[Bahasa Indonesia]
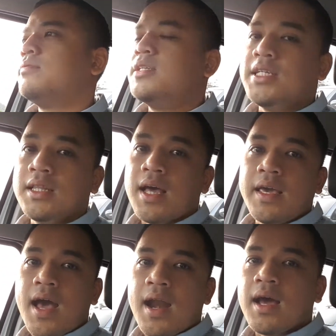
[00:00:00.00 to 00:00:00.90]

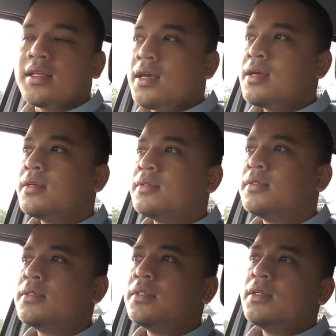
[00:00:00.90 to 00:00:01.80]
mencintai anaknya
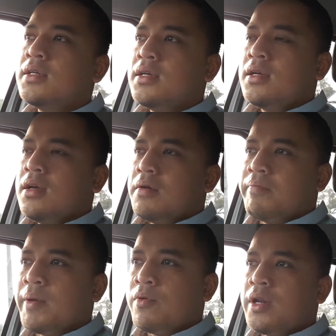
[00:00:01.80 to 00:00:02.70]

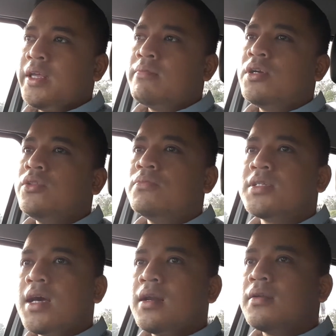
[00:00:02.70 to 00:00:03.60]
memorinya begitu
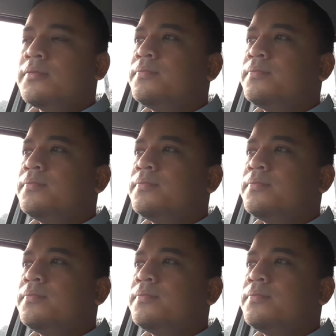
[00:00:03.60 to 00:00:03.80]
besar